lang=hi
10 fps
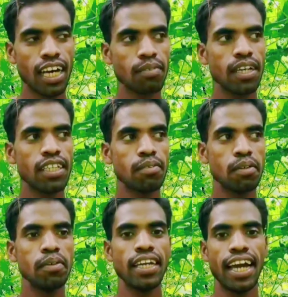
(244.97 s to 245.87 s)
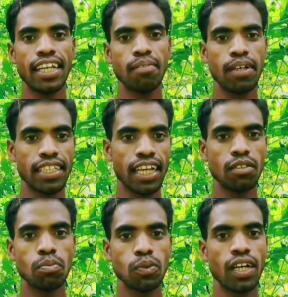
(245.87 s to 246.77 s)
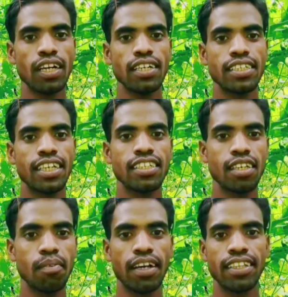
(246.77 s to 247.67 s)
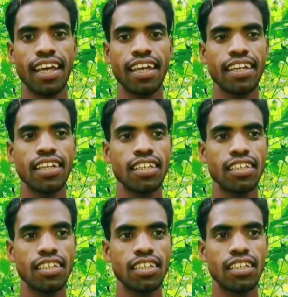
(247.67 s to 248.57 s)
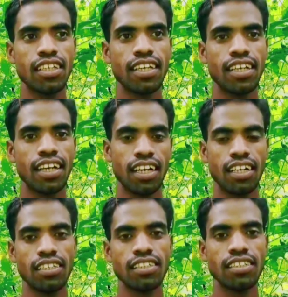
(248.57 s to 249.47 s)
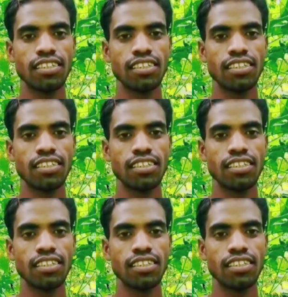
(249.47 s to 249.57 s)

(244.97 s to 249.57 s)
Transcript: तार बांधे भर भी आए थे बताई पूरा कैसे बांधना है हाँ